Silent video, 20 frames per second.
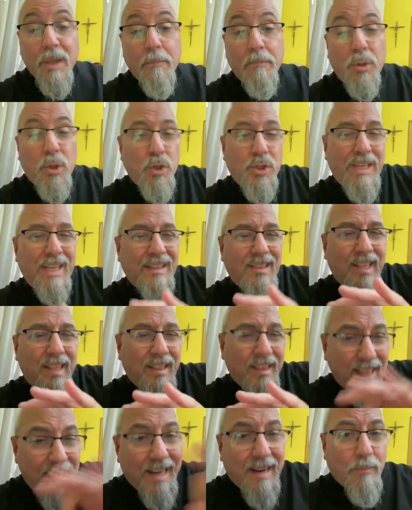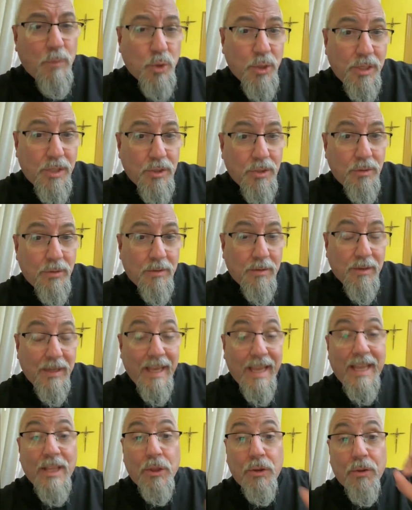Pero si entendiéramos esto,
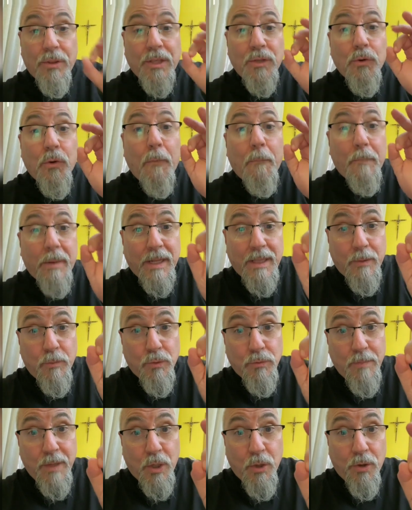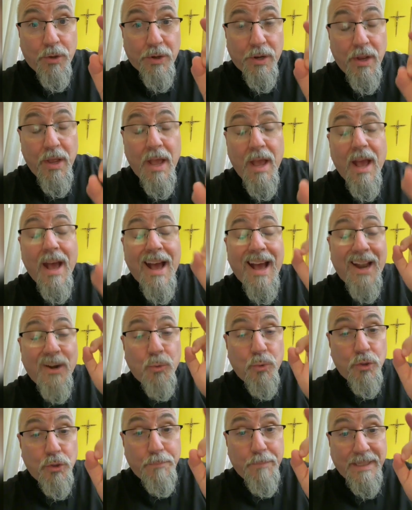entonces comprendemos mejor
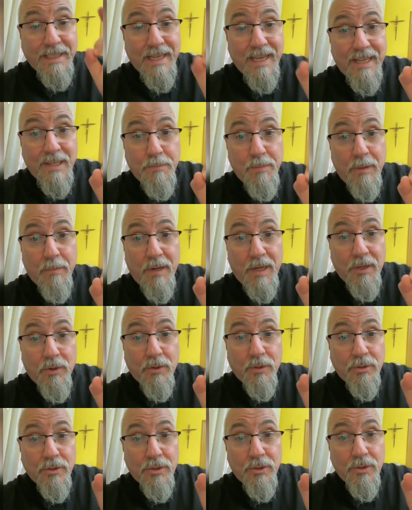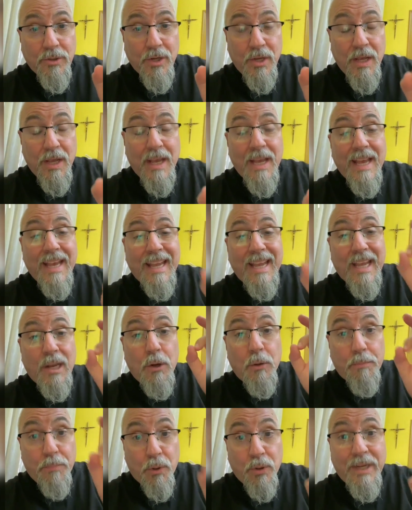algunos pasajes bíblicos que
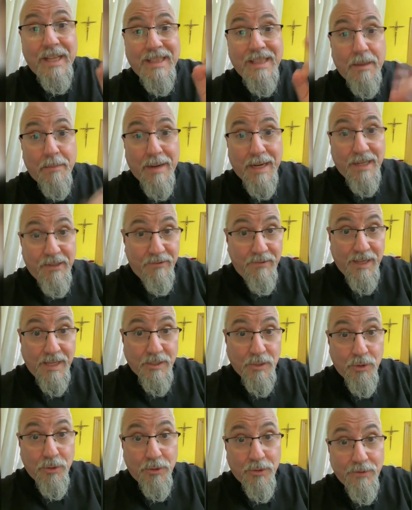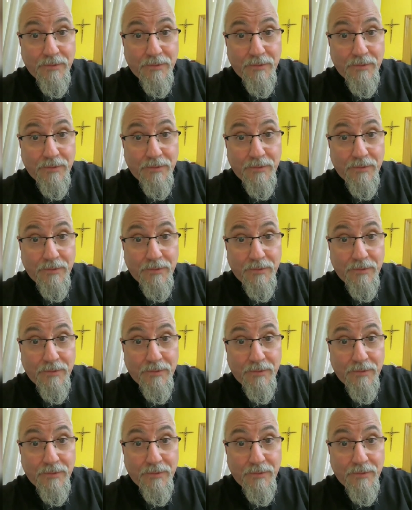lo ponen de manifiesto.